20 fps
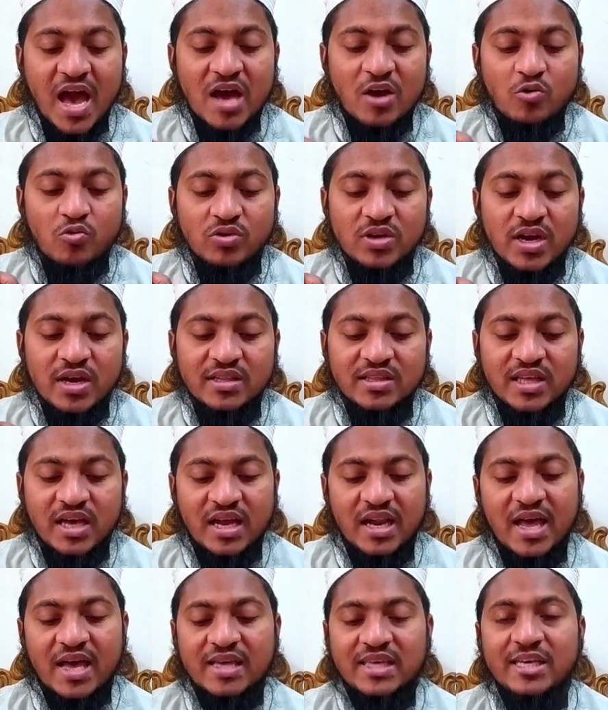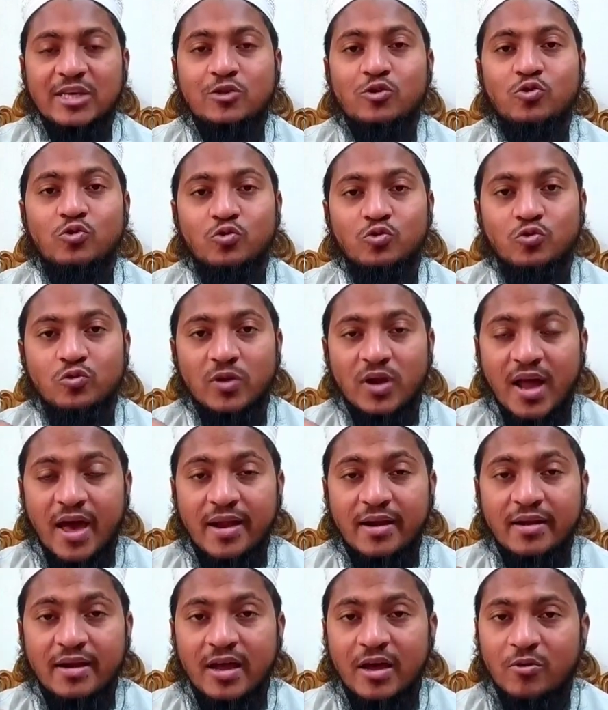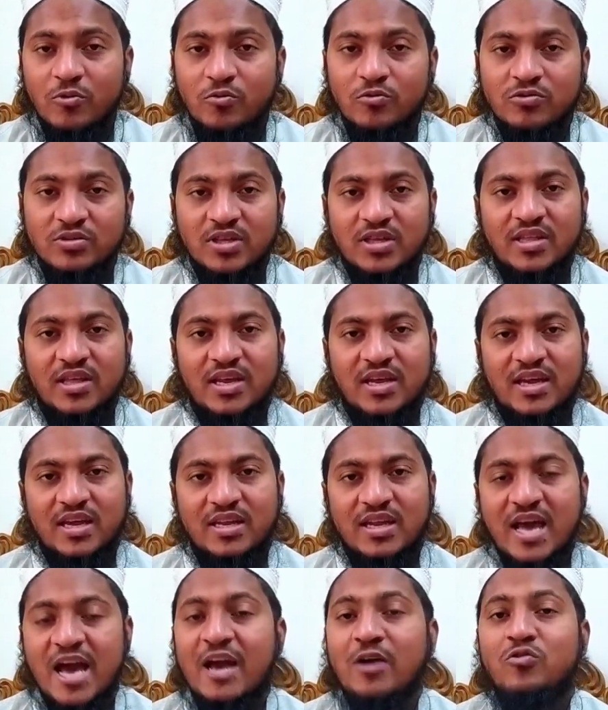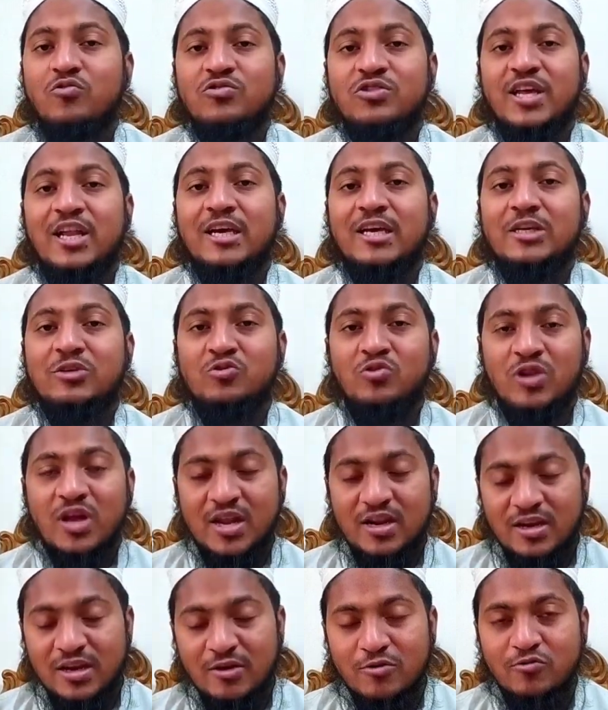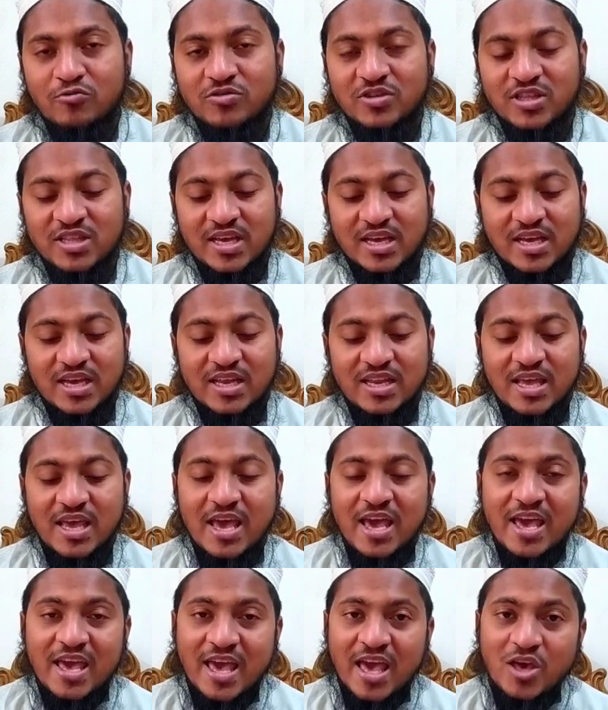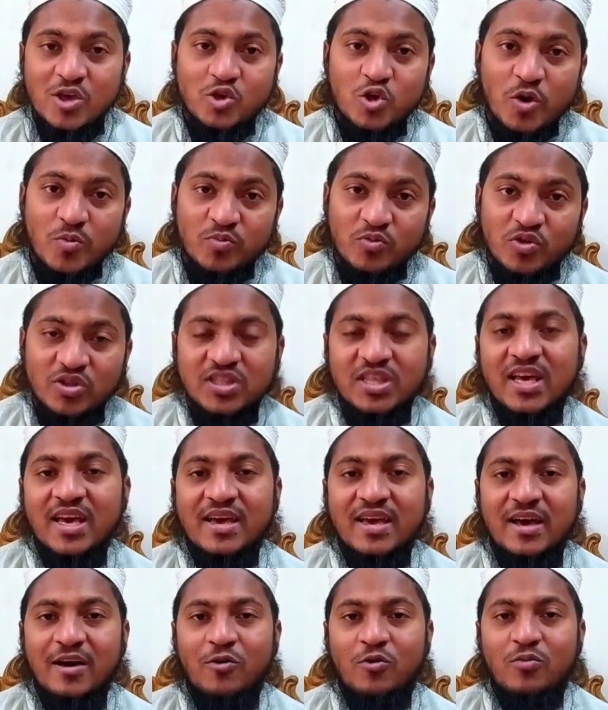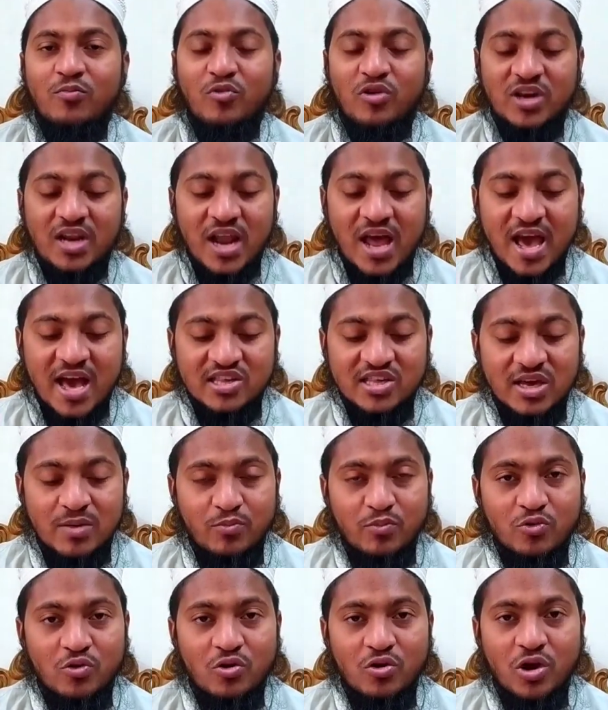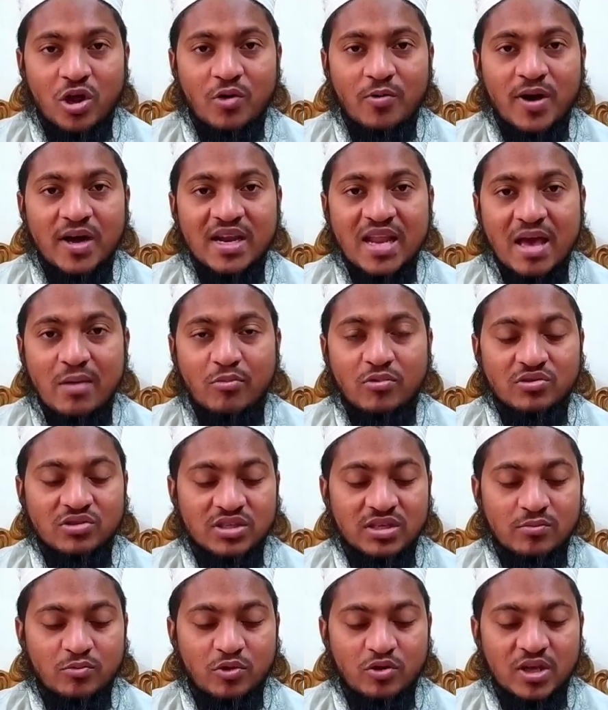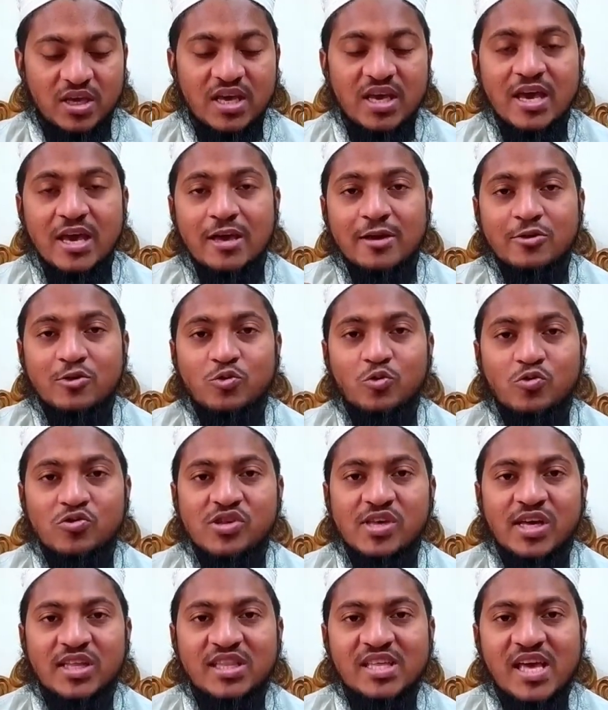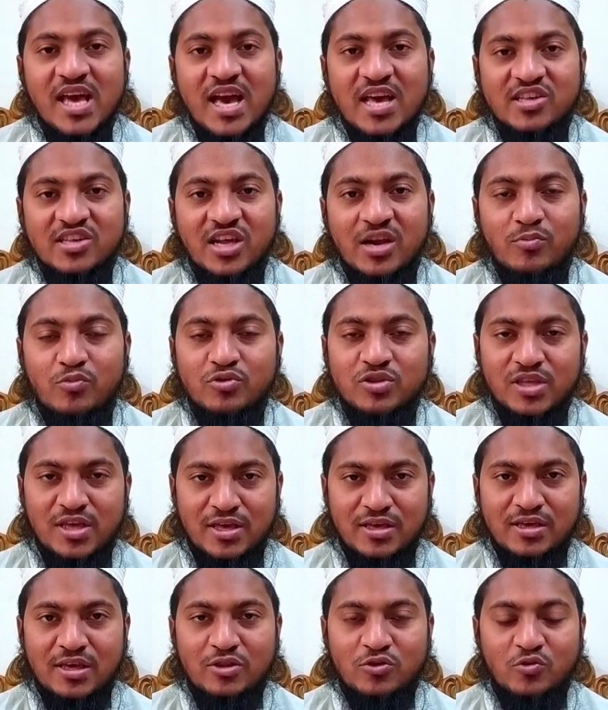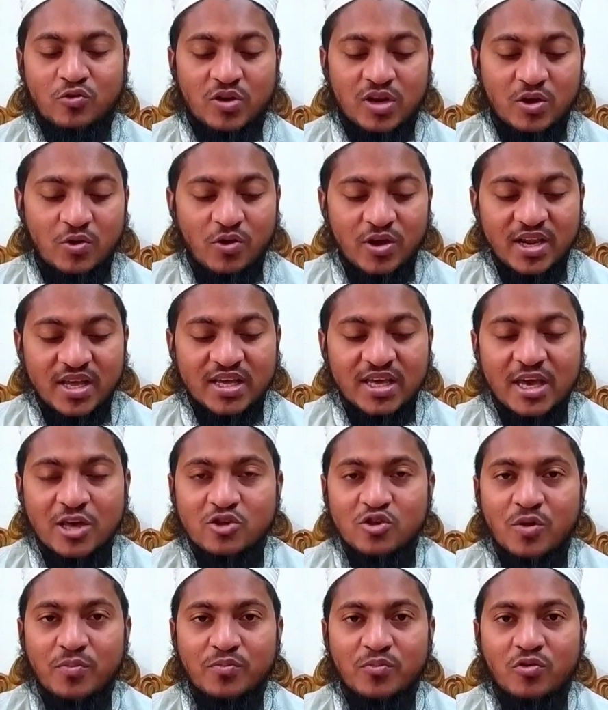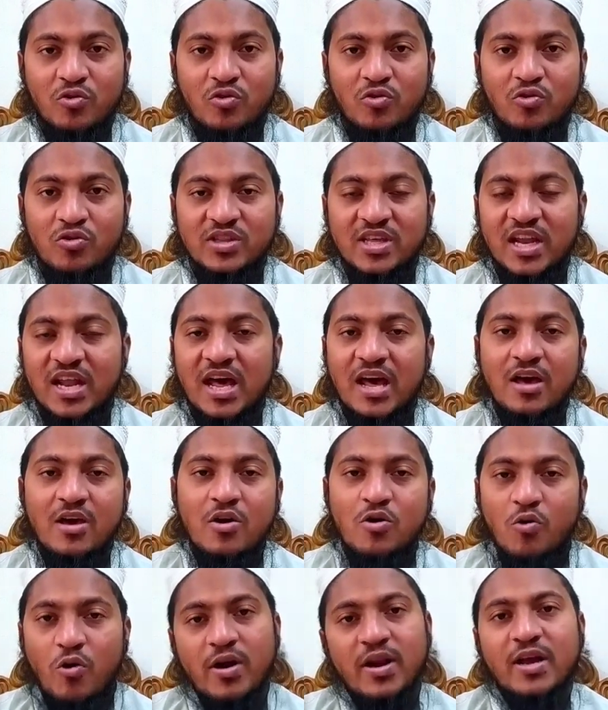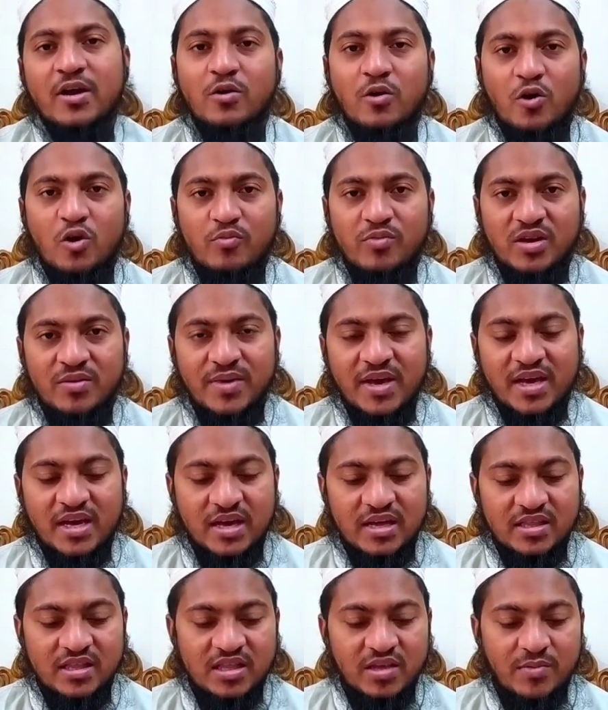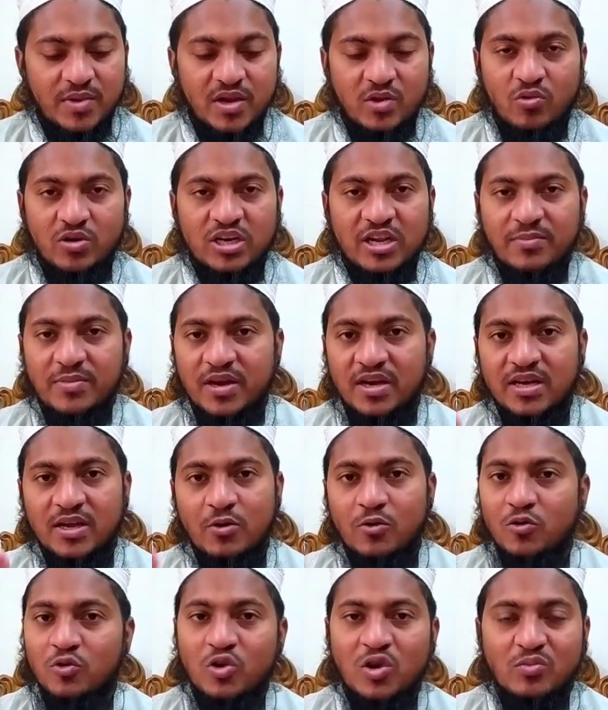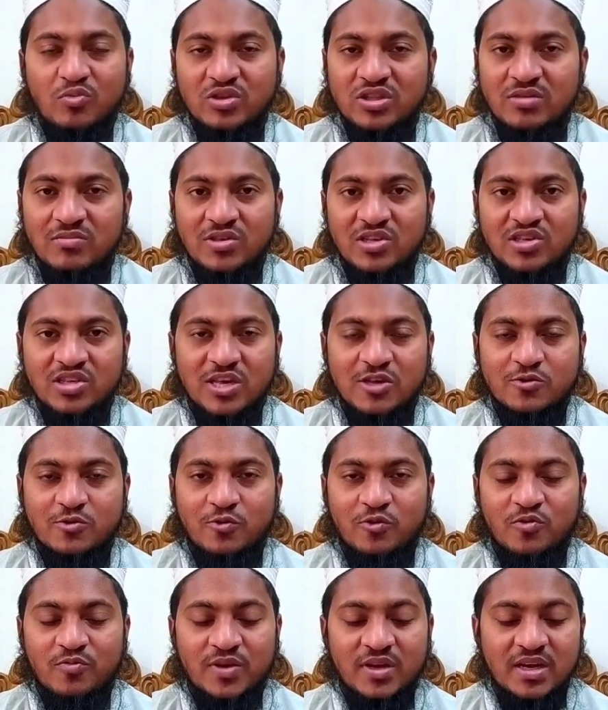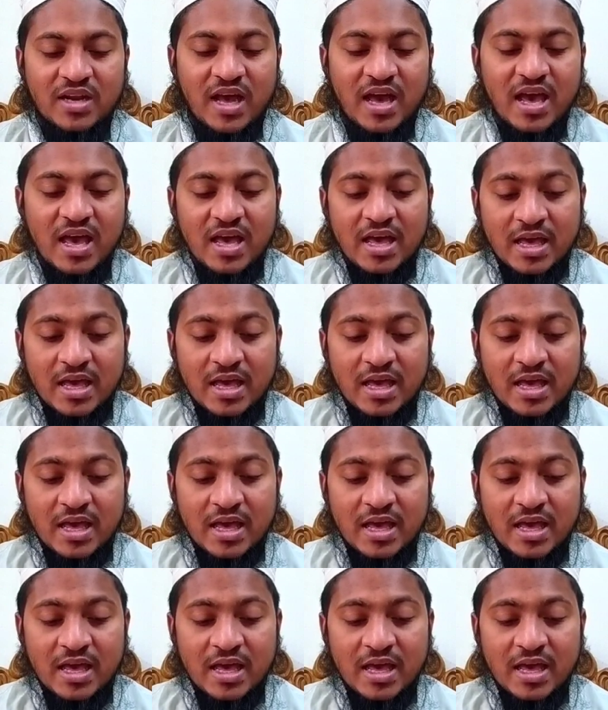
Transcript: আগুনের দ্বারা কিছু রান্না করতে দেখেন আগুন দ্বারা কিছু রান্না করতে দেখেন এই স্বপ্ন দেখাও মনের আশা পূরণ হওয়ার এবং জীবনে সুখ শান্তি আসার প্রতি ইঙ্গিত করে অনেকে এই স্বপ্নগুলোর দ্বারা অনেক রকমের ব্যাখ্যা দিতে পারে উল্টাপাল্টা ওগুলোর প্রতি বিশ্বাস করবেন না